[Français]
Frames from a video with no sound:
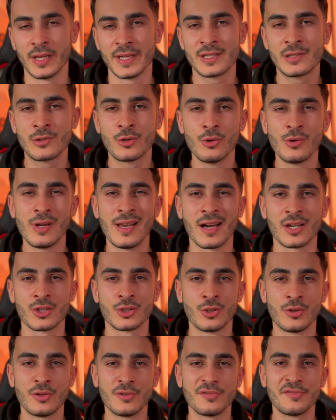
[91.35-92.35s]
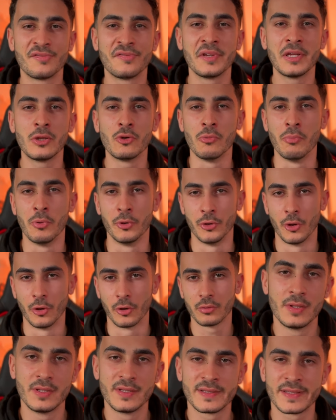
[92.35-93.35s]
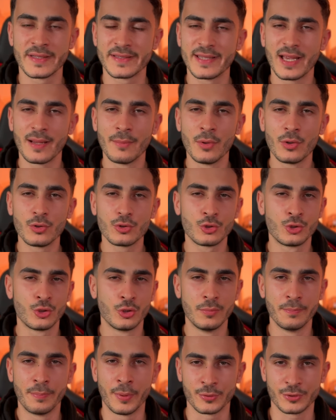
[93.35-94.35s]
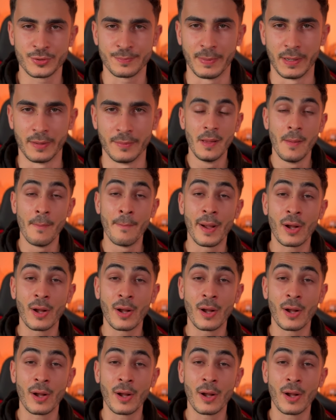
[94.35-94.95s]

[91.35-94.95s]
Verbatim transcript: Est-ce que l'argent fait le bonheur Sincèrement, je ne pense pas.